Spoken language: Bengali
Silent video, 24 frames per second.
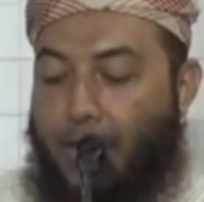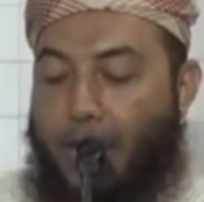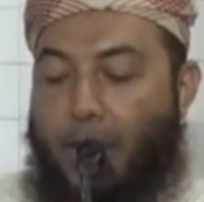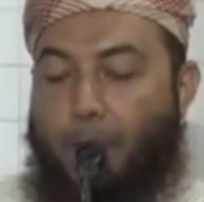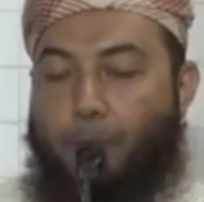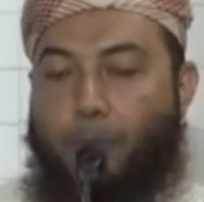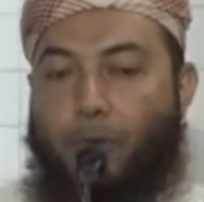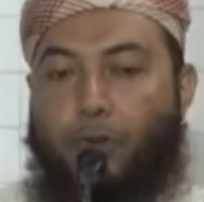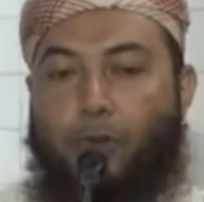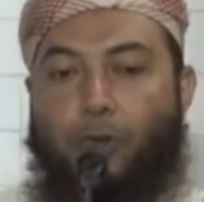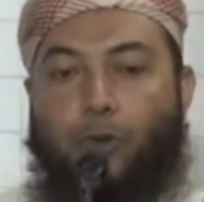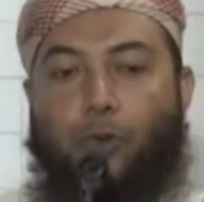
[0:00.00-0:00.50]

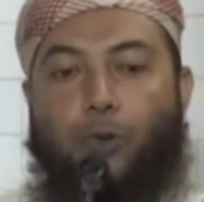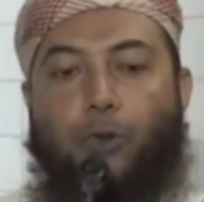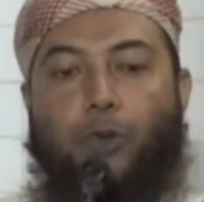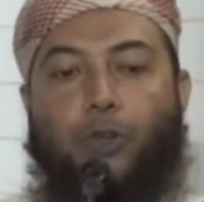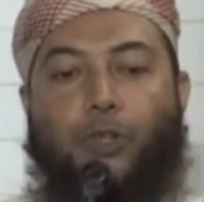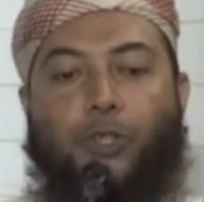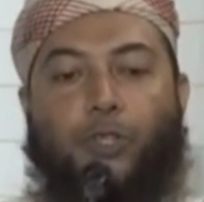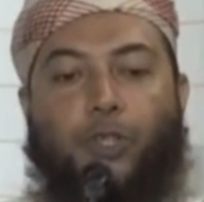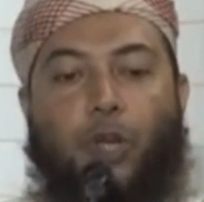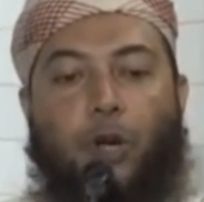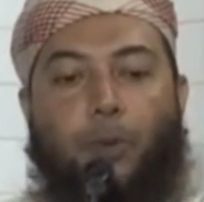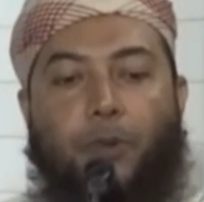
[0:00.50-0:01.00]
এমন কোনো
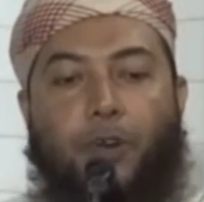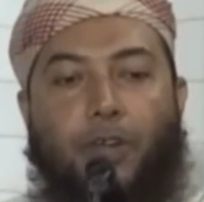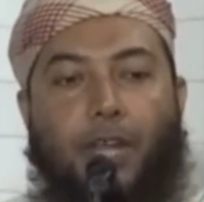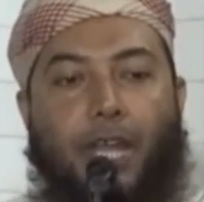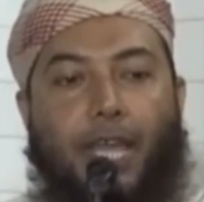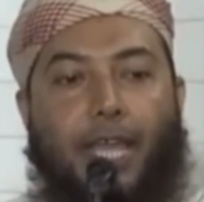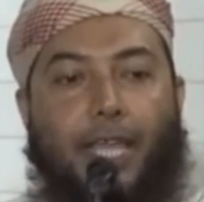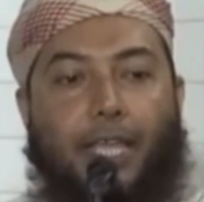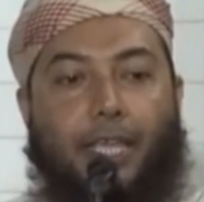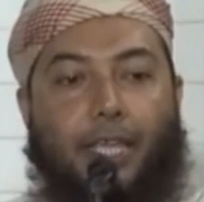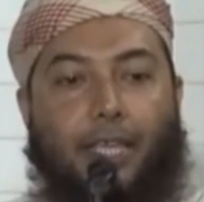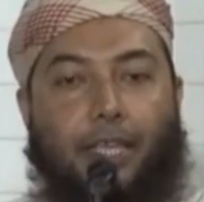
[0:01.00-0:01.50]
সময়
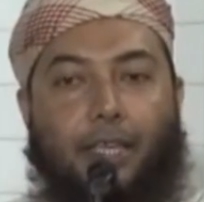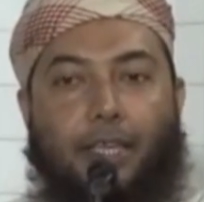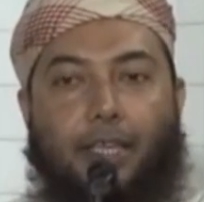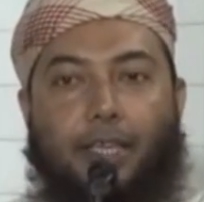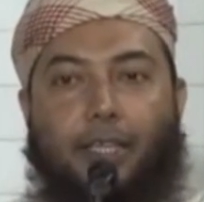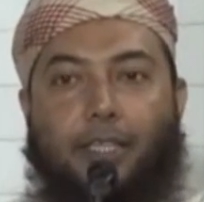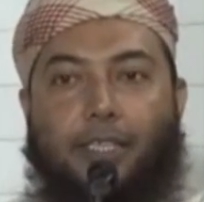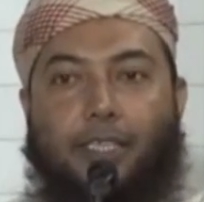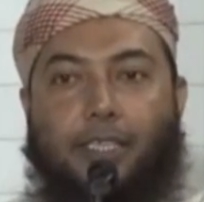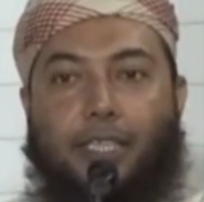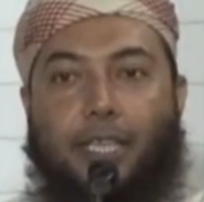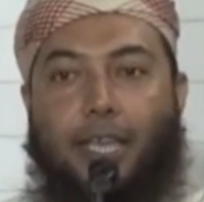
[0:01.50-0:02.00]
নেই
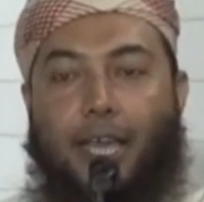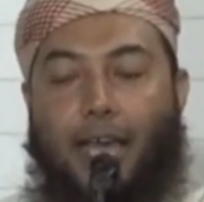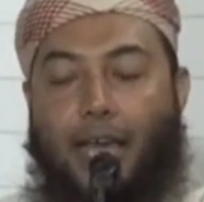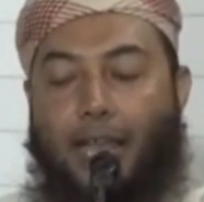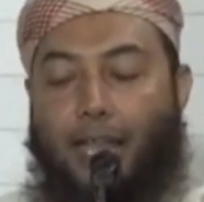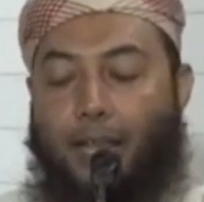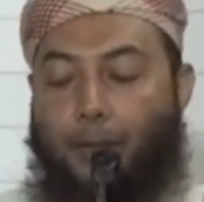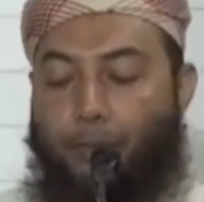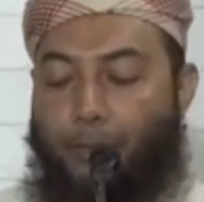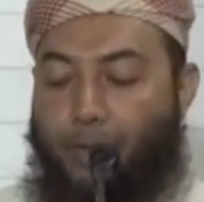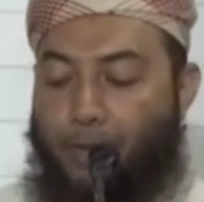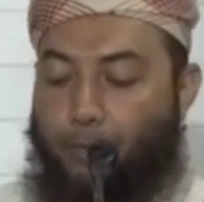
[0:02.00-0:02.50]
যে
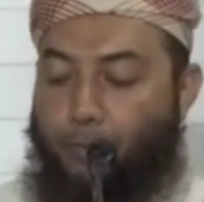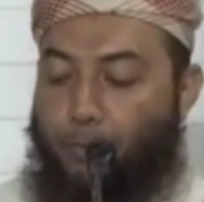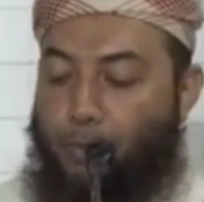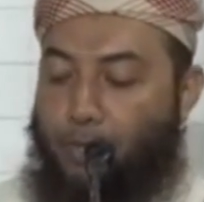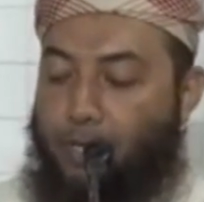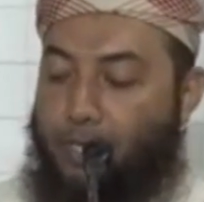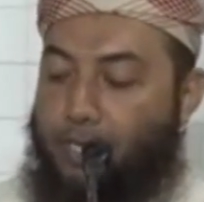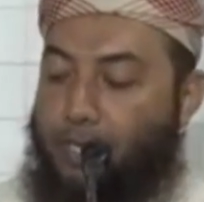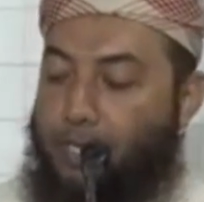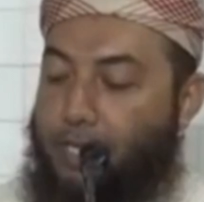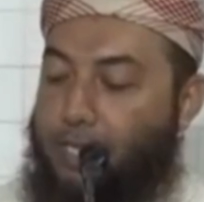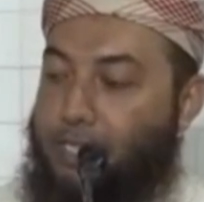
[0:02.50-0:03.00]
আল্লাপাক
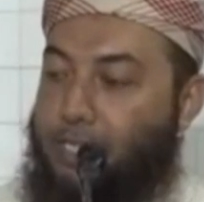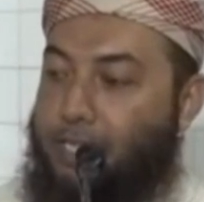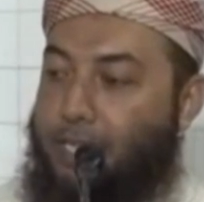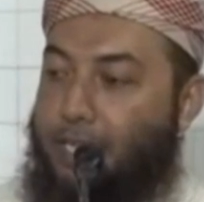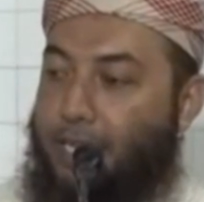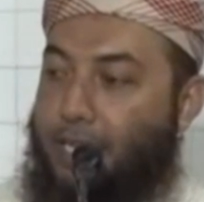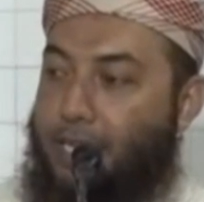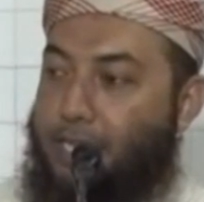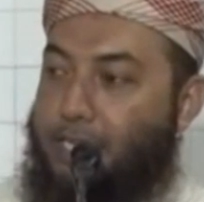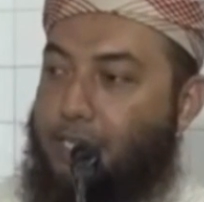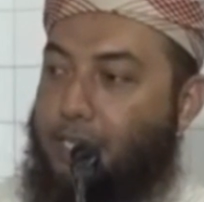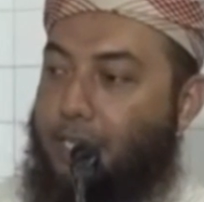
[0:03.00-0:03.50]
বলে দিলেন যে
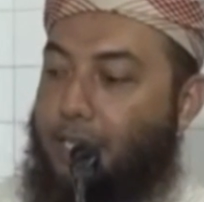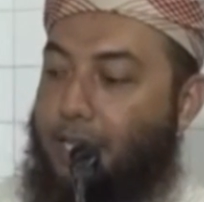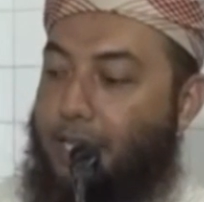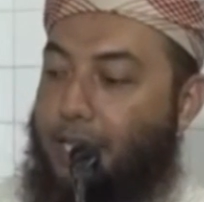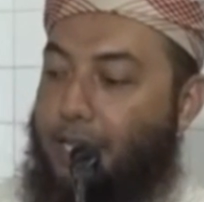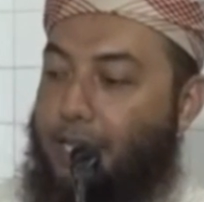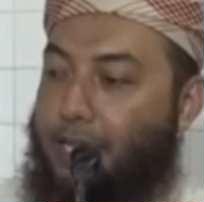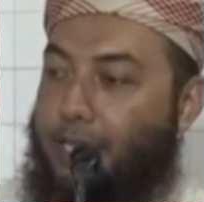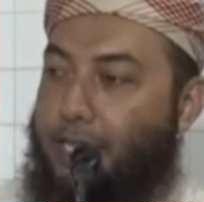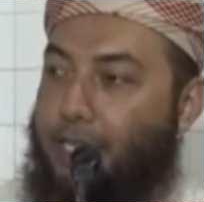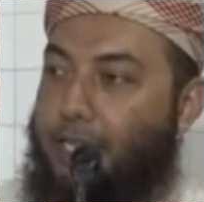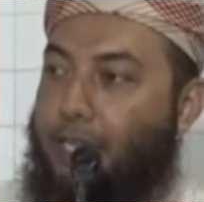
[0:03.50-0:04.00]
ঠিক আছে
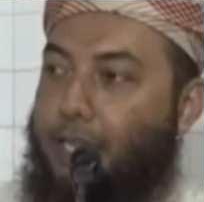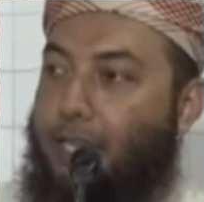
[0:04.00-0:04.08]
এই